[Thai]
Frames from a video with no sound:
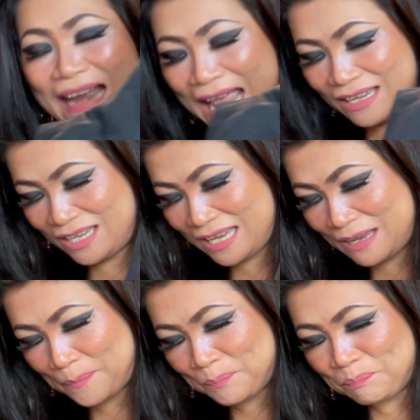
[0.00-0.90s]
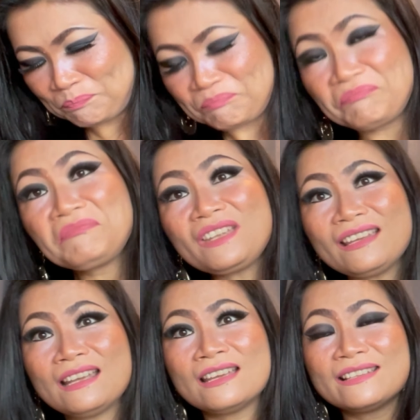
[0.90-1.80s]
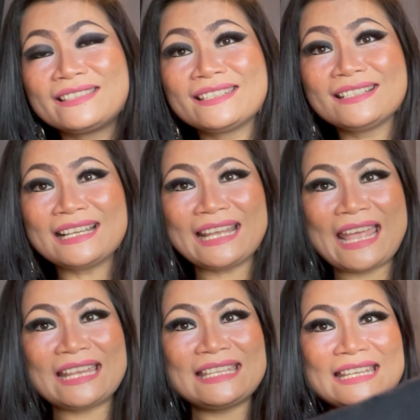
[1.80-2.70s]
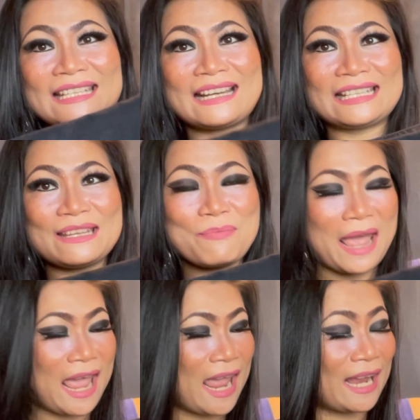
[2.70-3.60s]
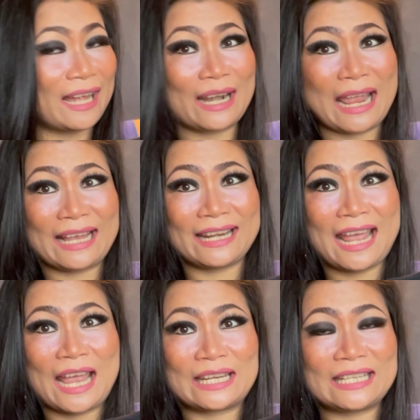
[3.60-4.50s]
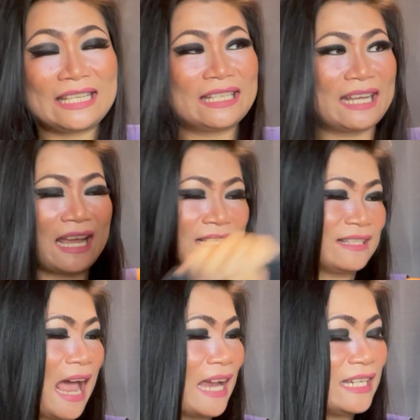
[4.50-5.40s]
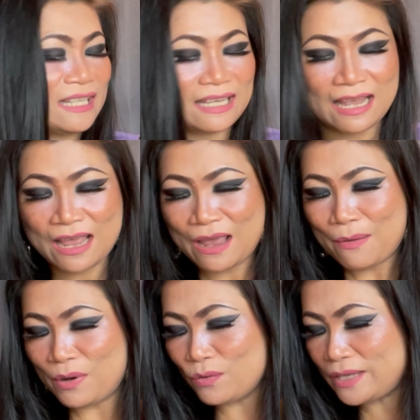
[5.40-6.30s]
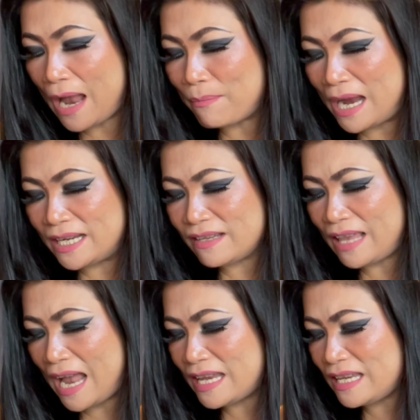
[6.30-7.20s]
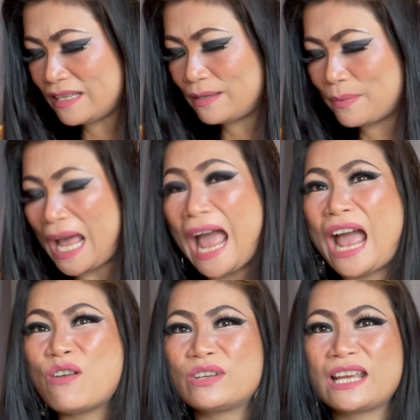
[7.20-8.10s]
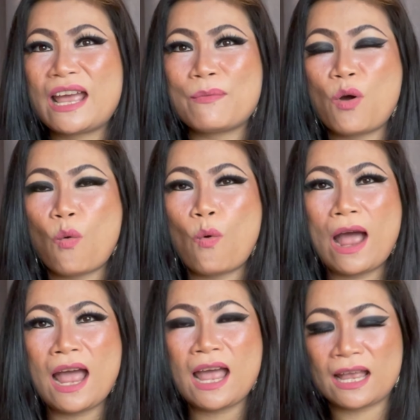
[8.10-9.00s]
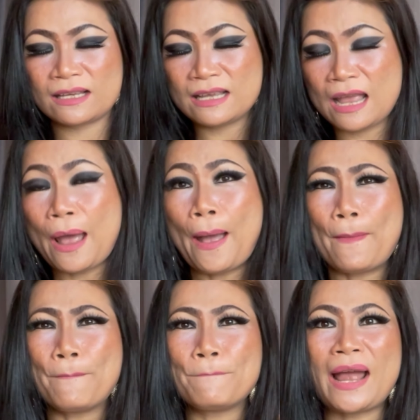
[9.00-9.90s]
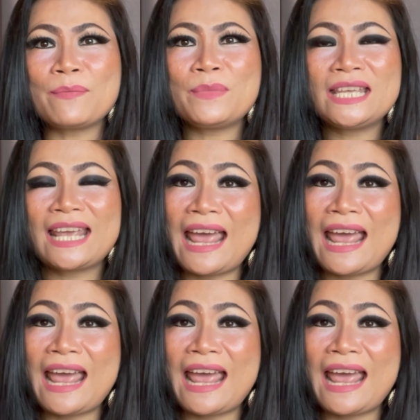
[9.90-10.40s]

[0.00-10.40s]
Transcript: งแรกที่ ซื้อกางเกงยีนอะไรที่แพงอะไรขนาดนี้นะคะไซส์ไม่รู้สั่งมาที่ไซส์ 29 นะคะ เพราะว่ามันมี